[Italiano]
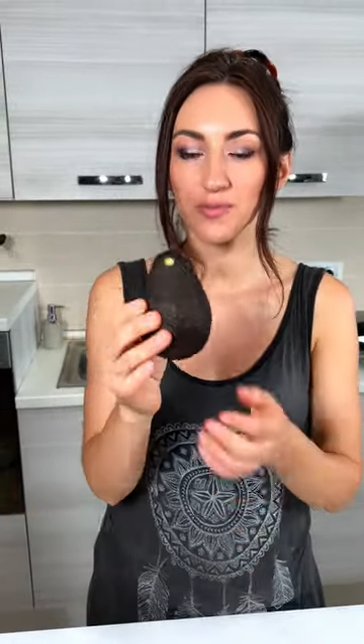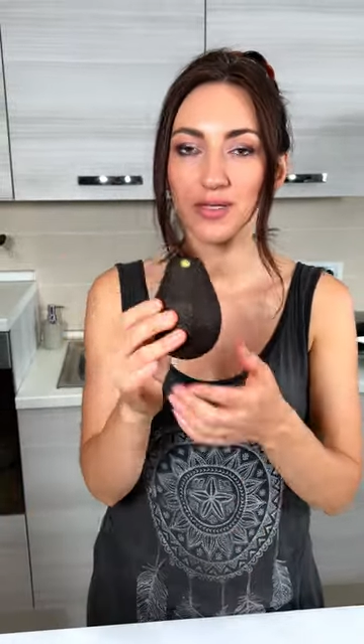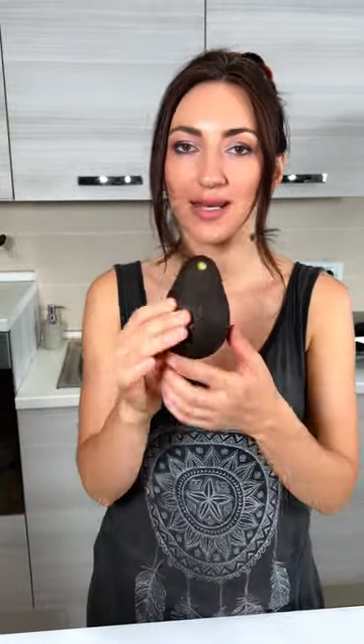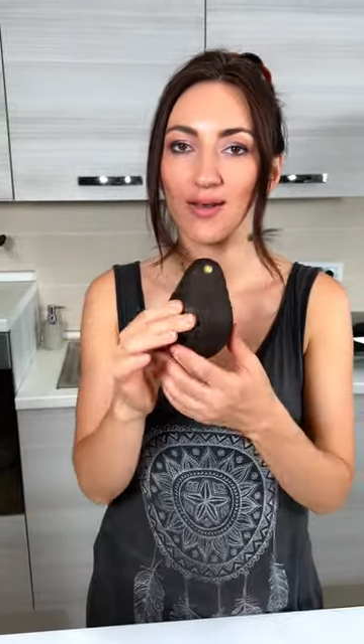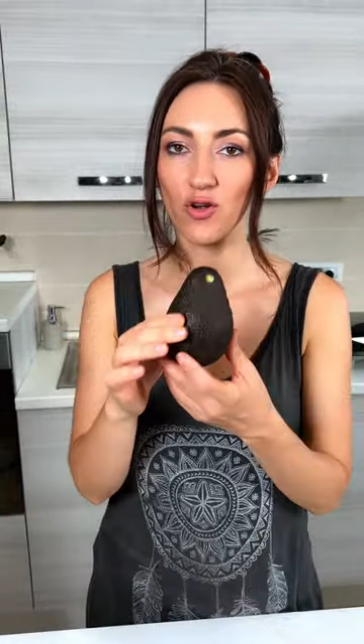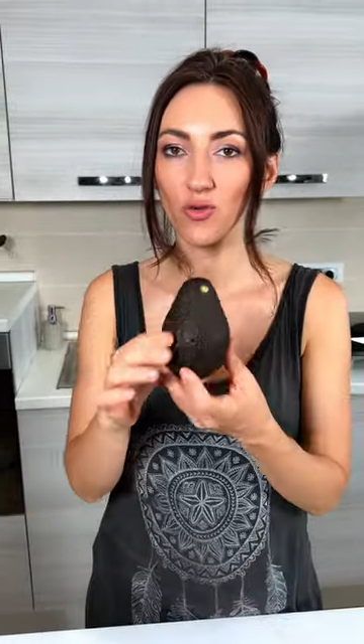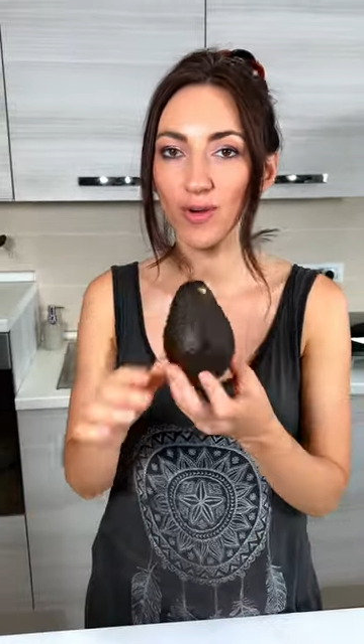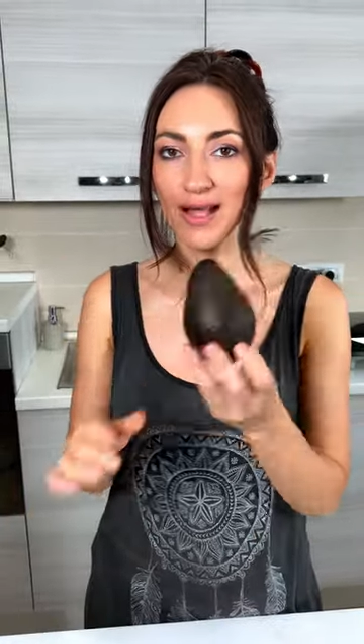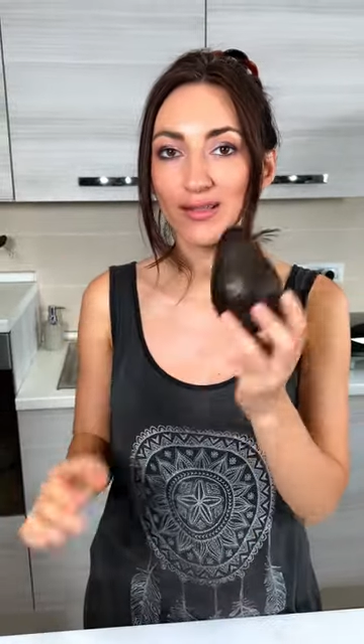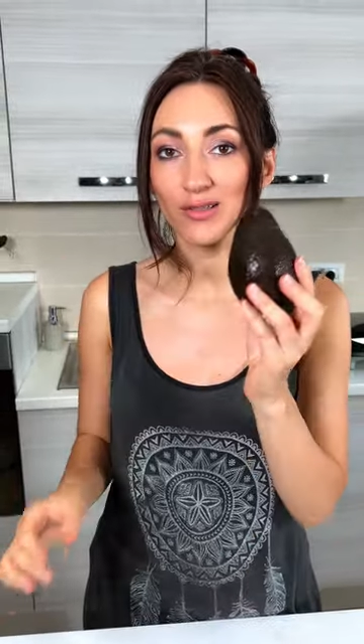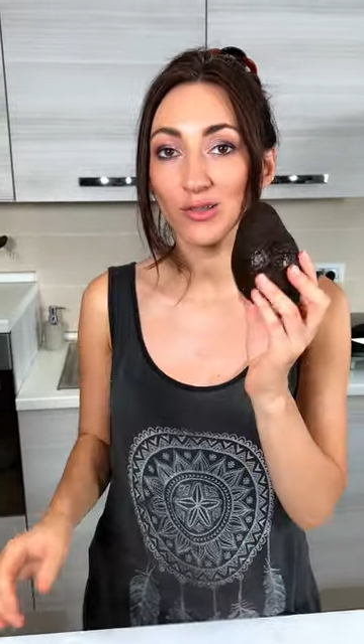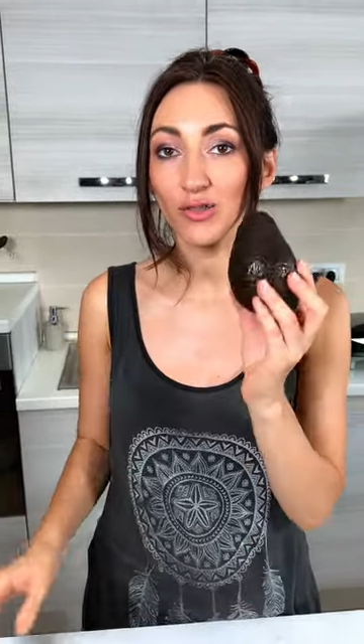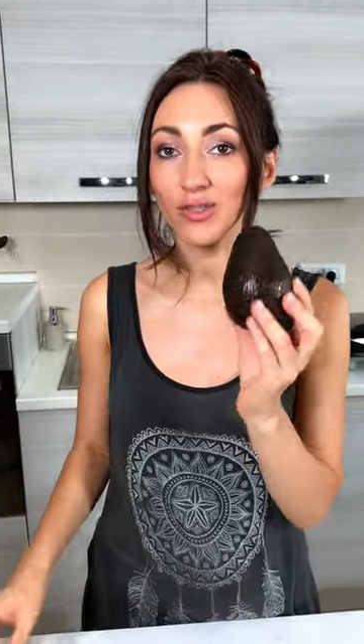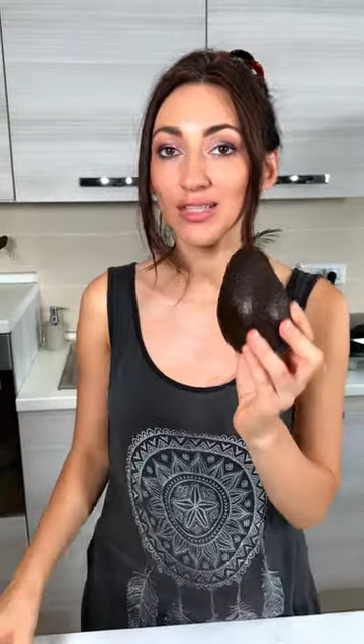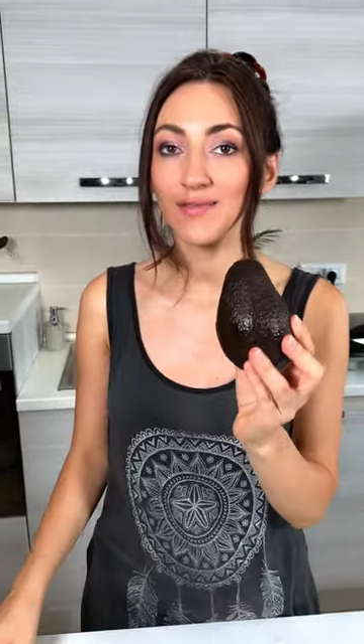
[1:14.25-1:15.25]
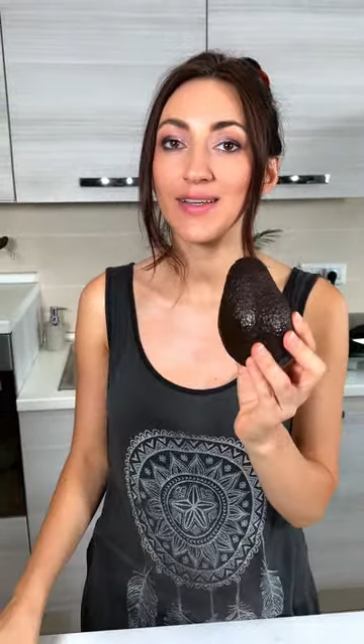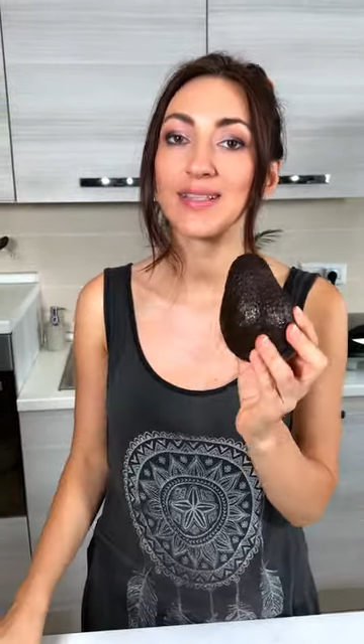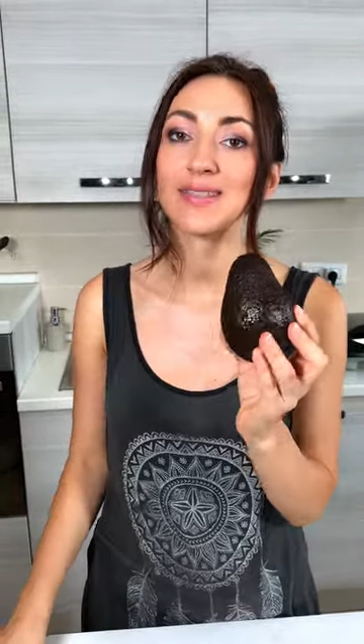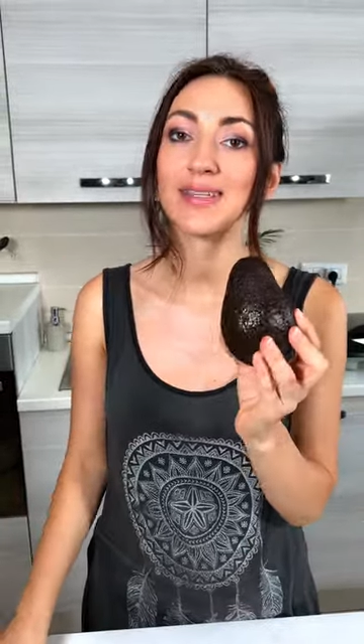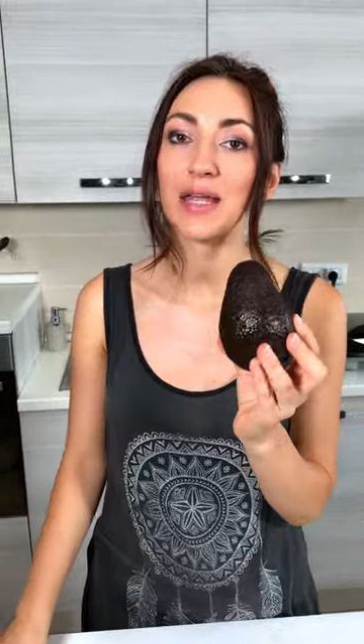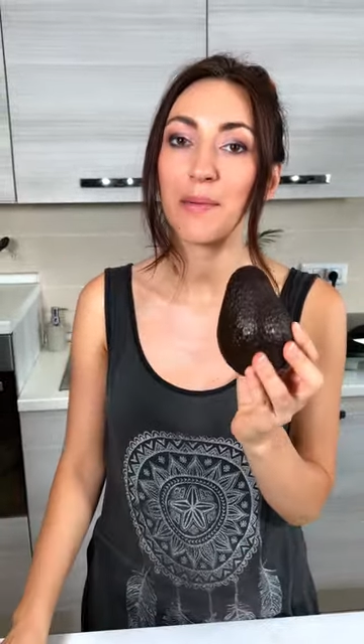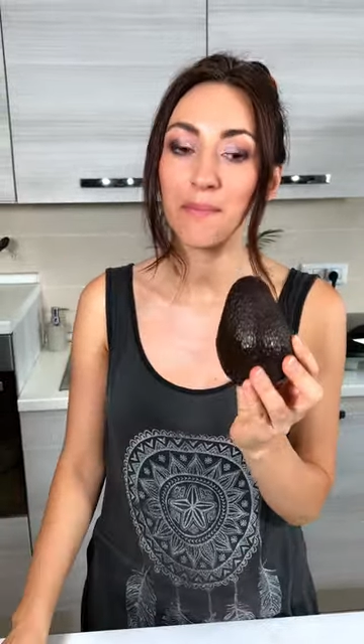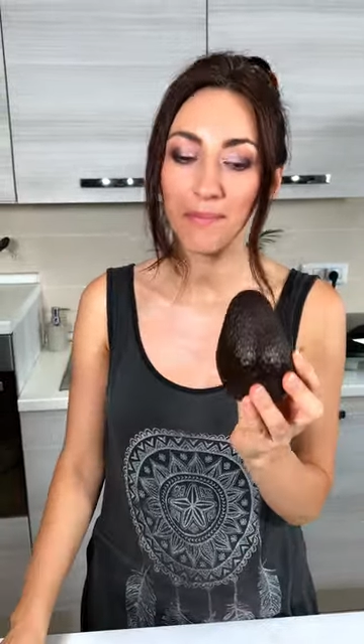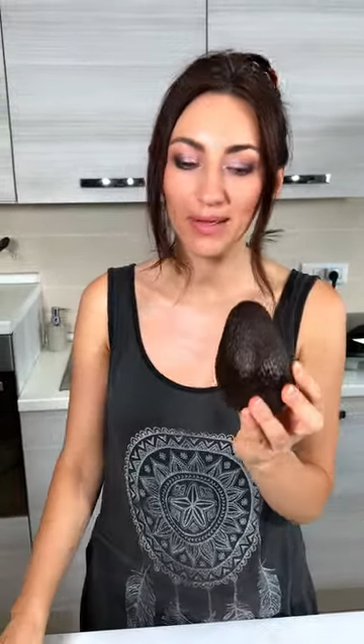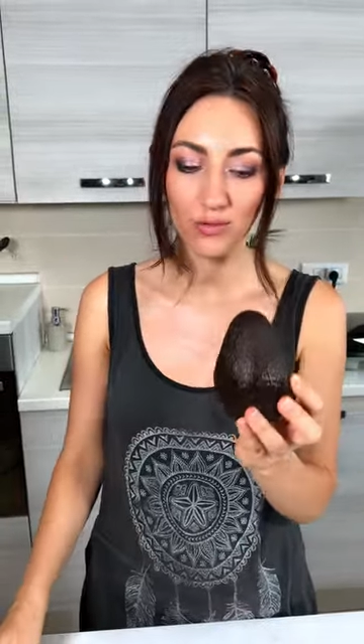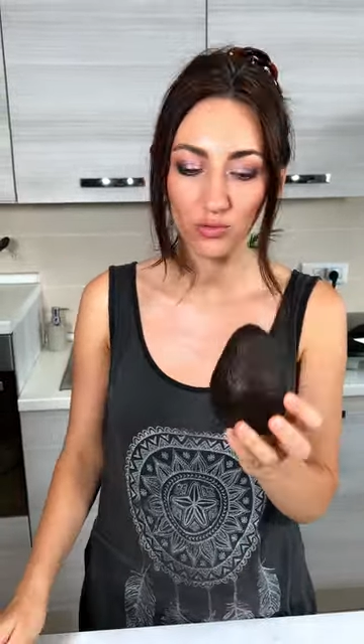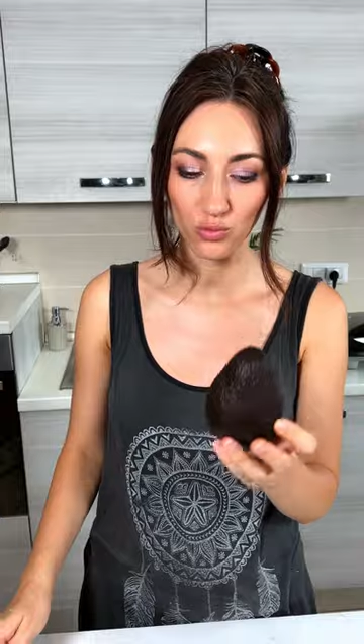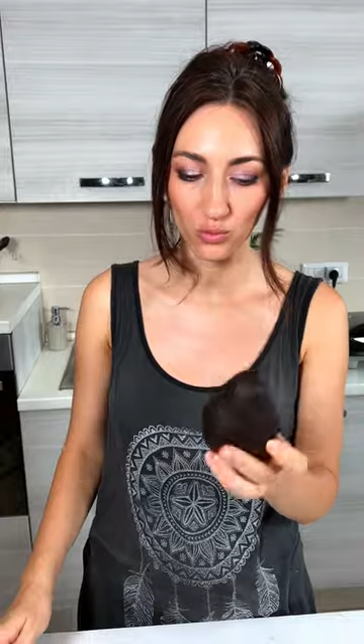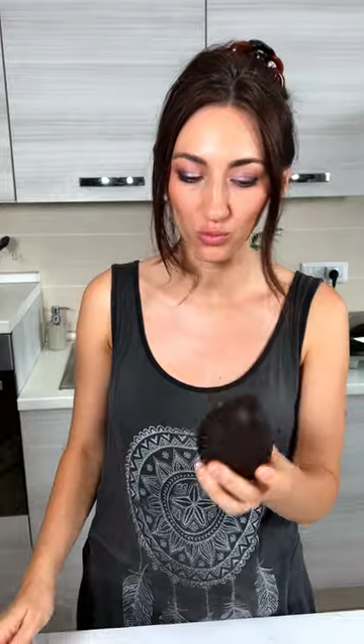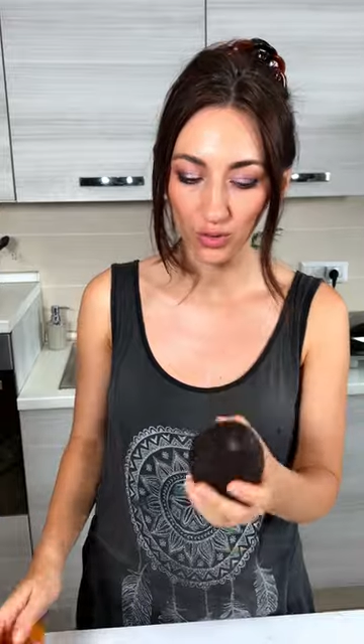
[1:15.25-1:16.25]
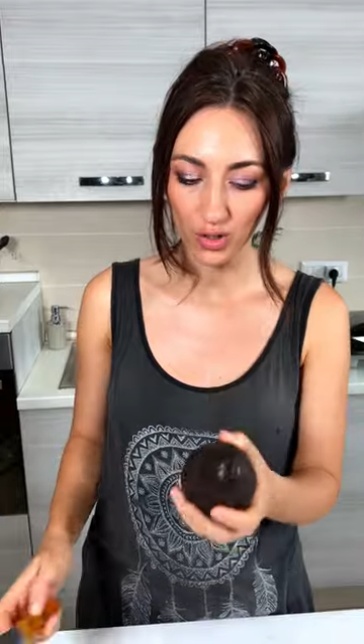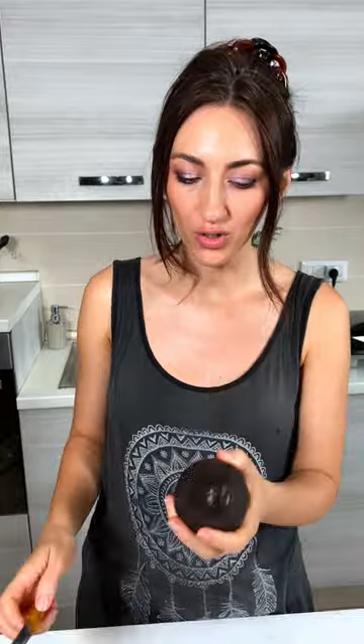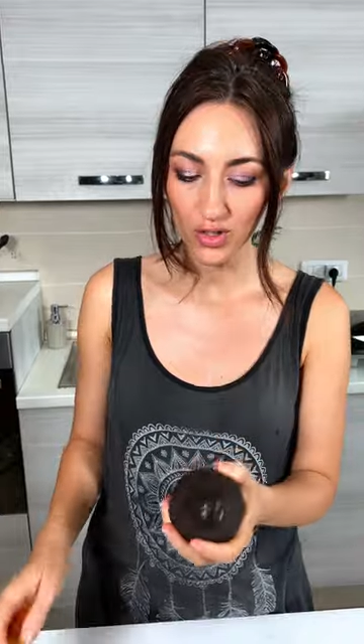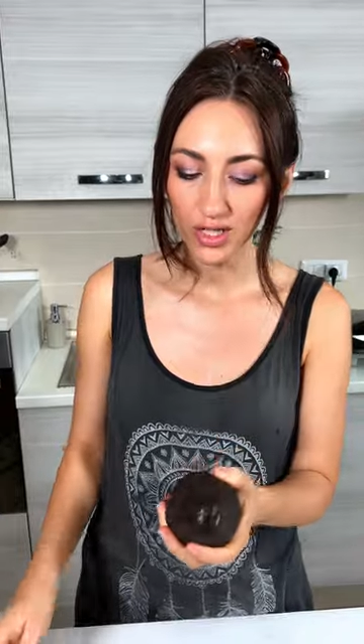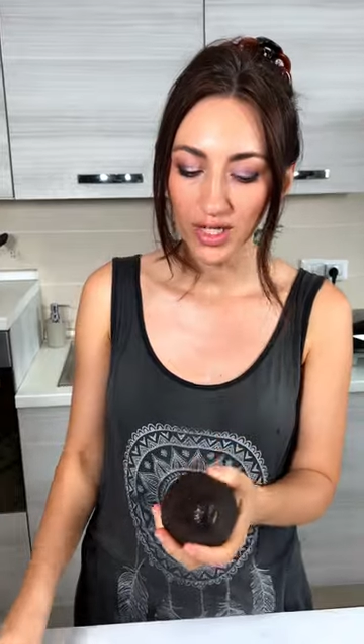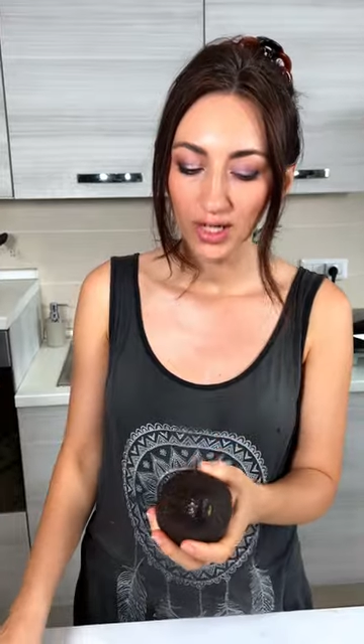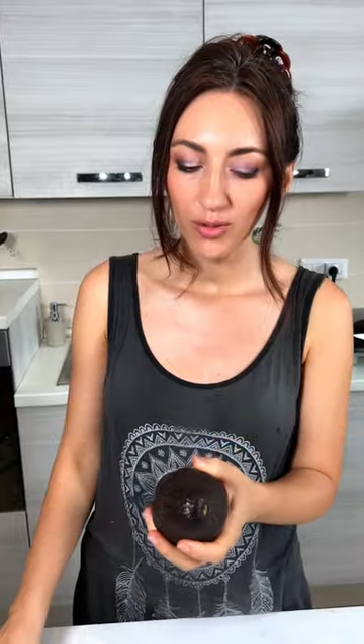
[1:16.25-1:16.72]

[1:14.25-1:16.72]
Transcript: mi raccomando, deve essere maturo,